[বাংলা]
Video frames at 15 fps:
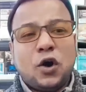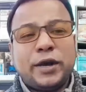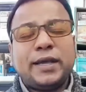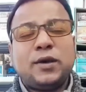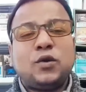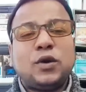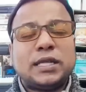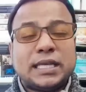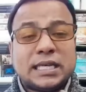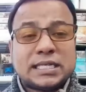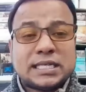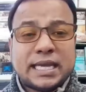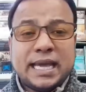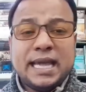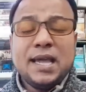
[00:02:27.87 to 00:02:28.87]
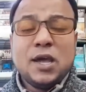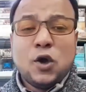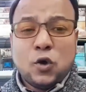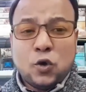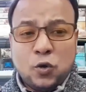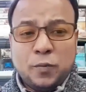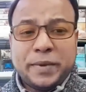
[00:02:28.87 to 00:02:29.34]
অনেকগুলো দেশকে
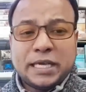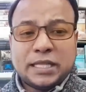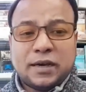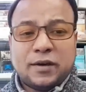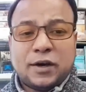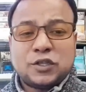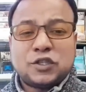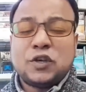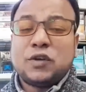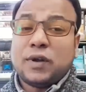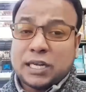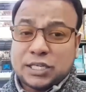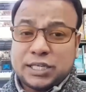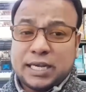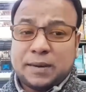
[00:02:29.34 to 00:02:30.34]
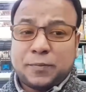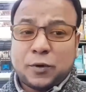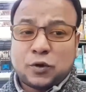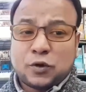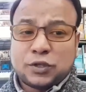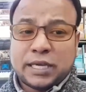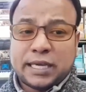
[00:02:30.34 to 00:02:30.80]
হুমকি দেওয়া হচ্ছে রাশিয়ার
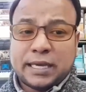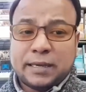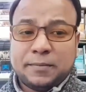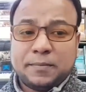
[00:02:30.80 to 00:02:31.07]
পক্ষ থেকে